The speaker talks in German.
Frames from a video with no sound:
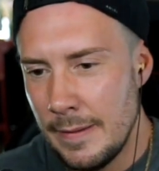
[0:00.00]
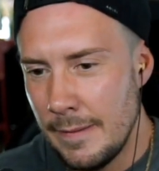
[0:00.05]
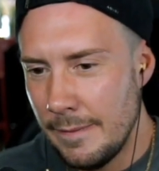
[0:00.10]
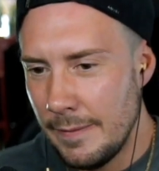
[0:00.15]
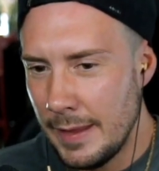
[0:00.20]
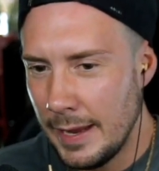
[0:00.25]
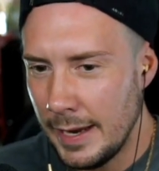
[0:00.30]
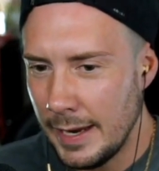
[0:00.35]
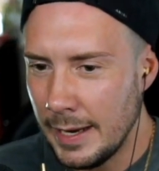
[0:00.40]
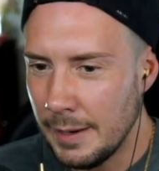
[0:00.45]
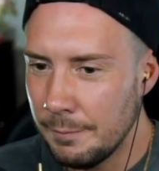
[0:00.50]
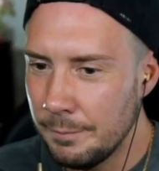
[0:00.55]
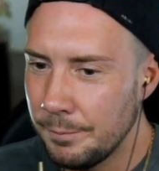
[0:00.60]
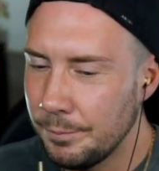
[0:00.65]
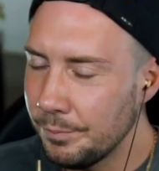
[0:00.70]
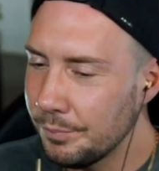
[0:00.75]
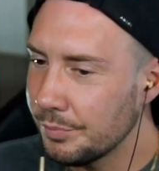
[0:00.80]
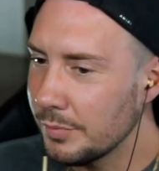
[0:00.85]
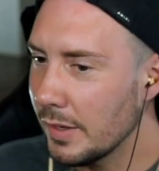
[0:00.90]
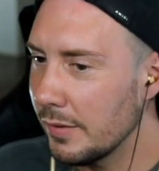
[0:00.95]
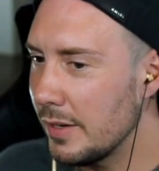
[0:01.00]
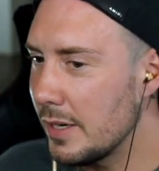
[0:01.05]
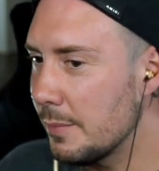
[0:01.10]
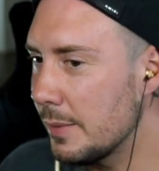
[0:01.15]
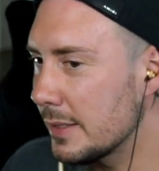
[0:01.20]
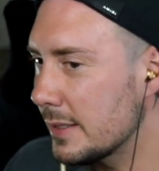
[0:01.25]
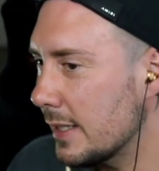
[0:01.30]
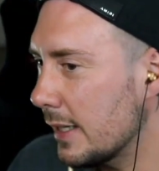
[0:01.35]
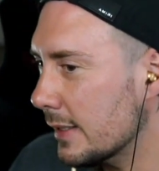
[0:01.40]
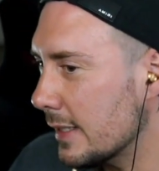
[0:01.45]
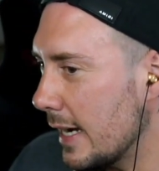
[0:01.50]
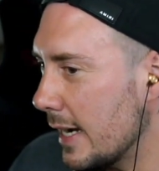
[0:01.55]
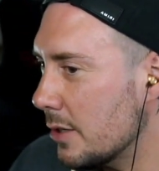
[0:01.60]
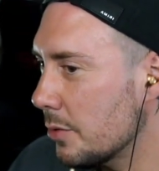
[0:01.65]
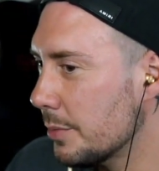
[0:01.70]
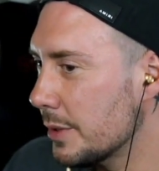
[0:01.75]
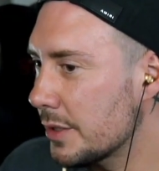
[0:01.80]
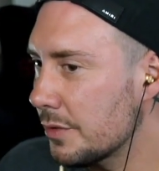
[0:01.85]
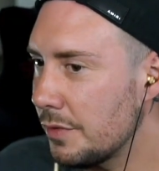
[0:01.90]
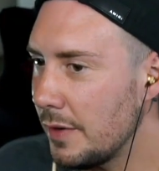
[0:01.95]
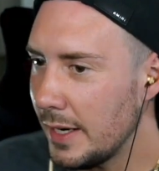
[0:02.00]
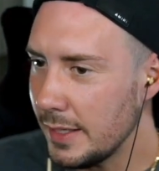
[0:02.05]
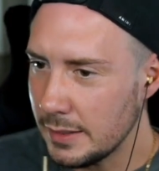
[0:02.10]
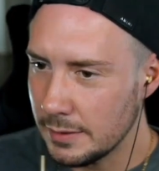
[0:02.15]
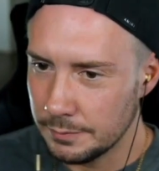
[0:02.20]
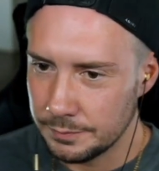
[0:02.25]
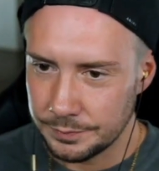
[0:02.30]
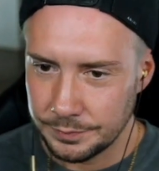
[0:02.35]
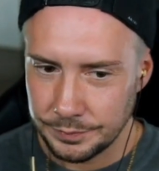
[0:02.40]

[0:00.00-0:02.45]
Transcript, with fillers: Naja, wenn jemand sagt, ey, du bist fett,